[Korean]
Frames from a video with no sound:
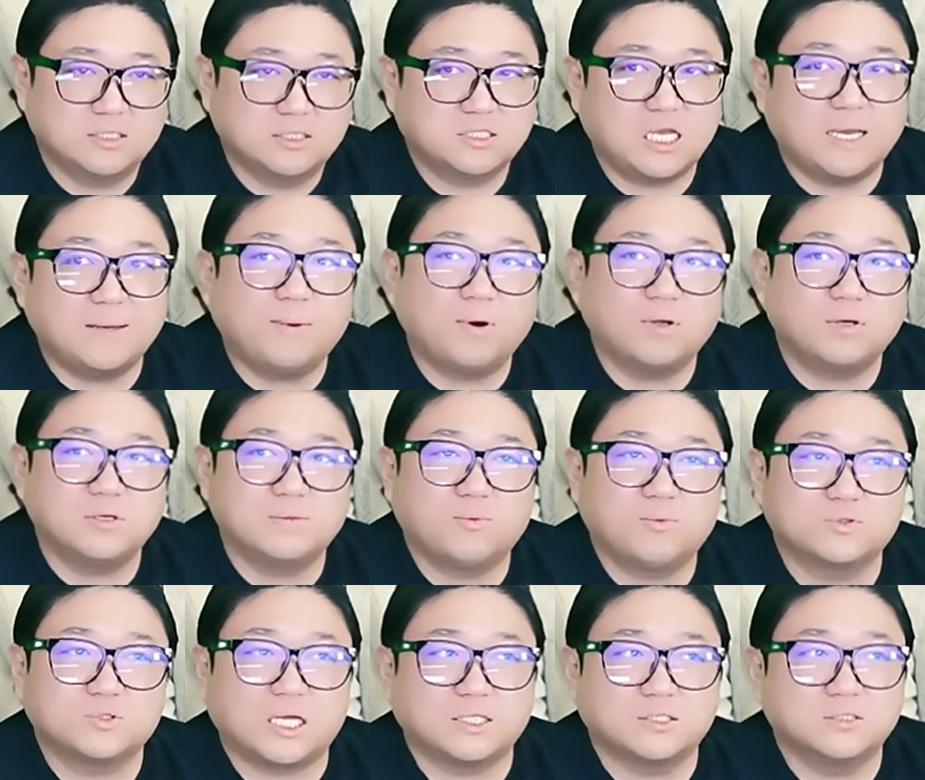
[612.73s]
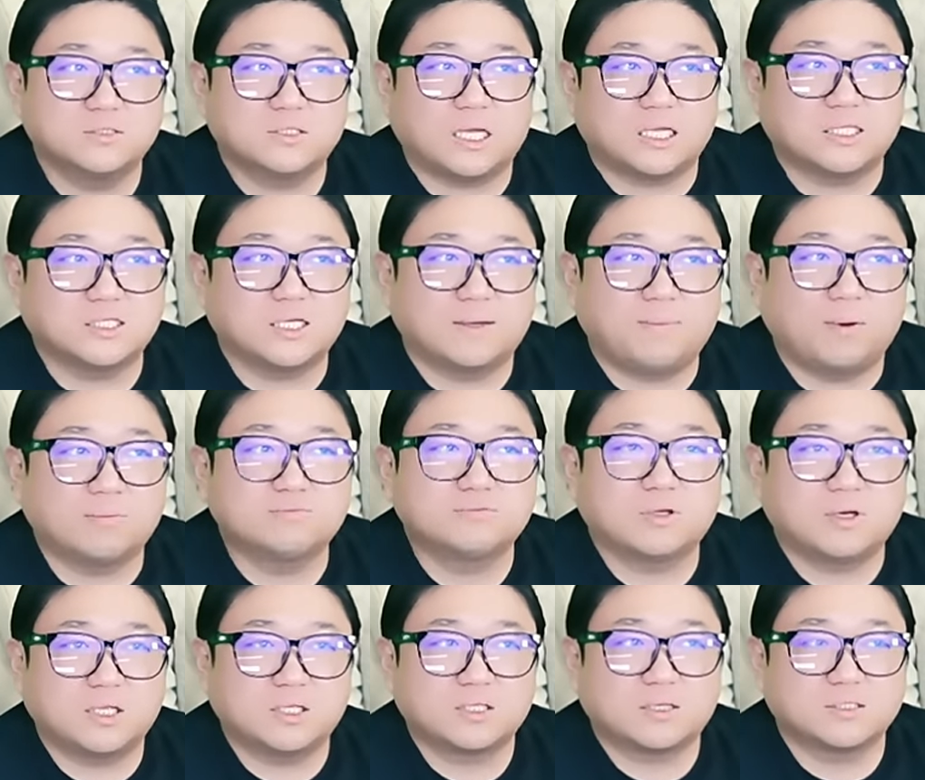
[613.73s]
체벌보다는 아니야.
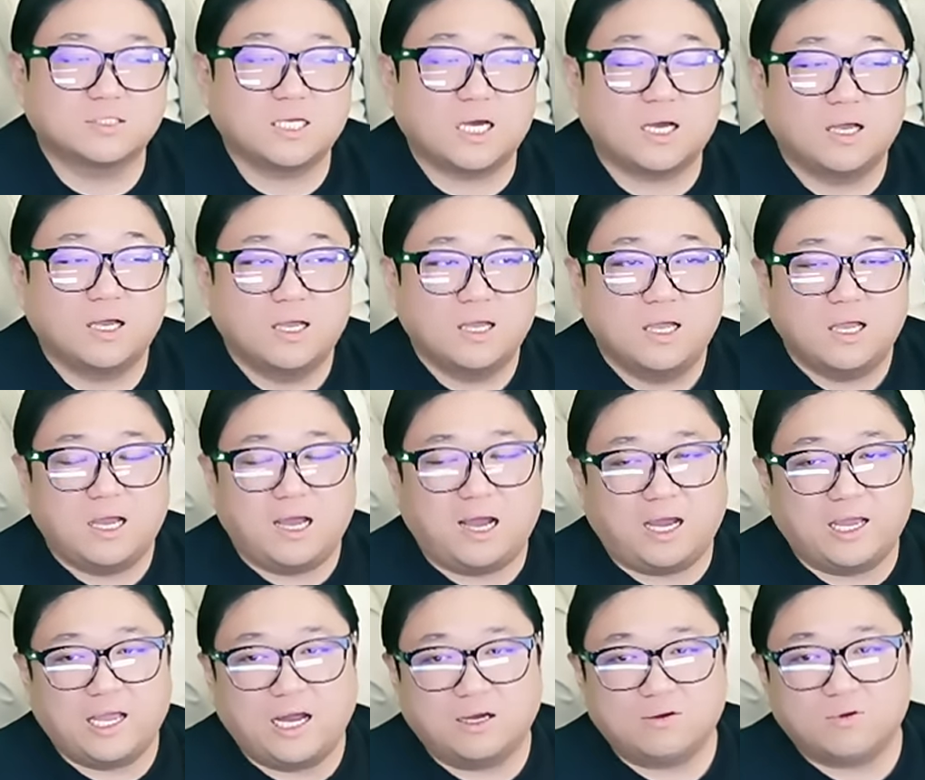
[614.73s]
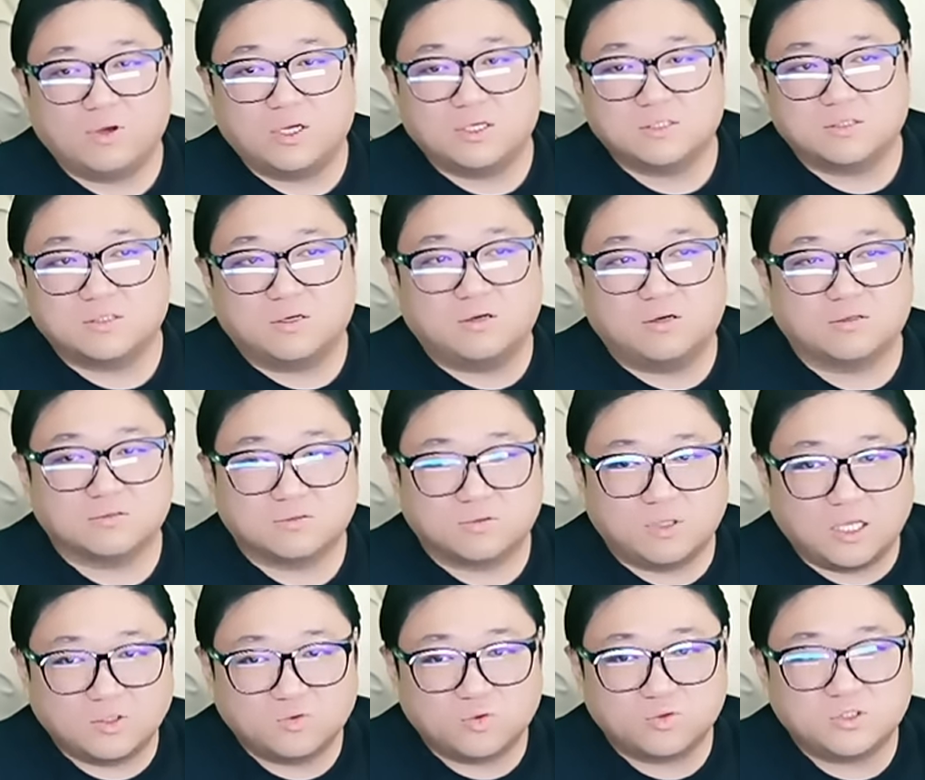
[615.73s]
법대로 하는 그냥 아예 학교에서
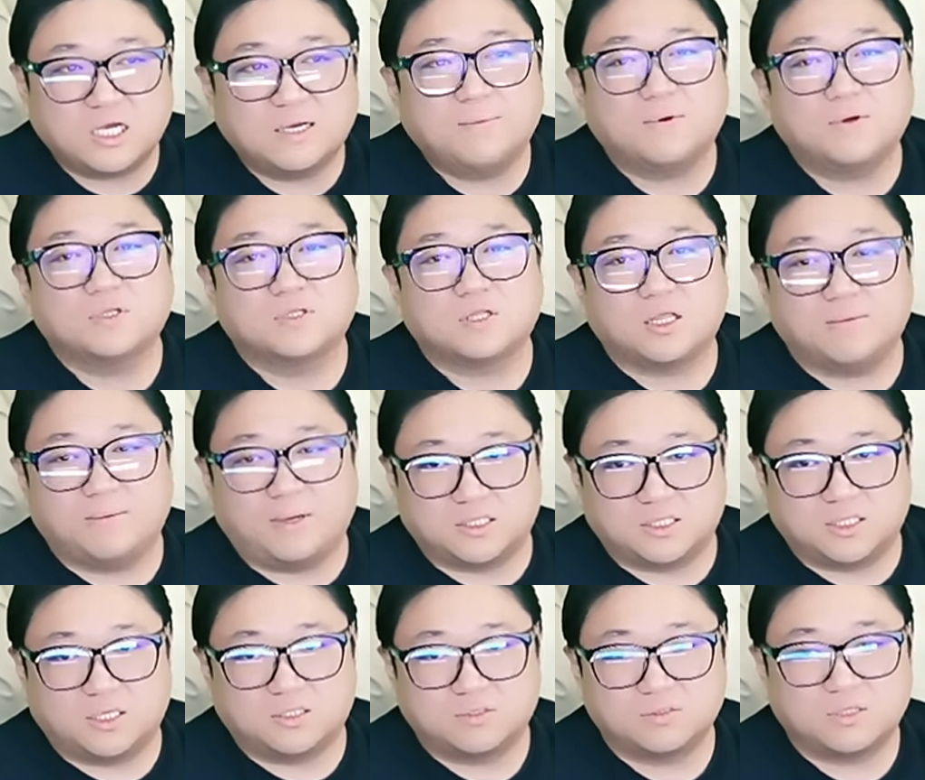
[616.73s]
내 쫓아버린 게 맞아.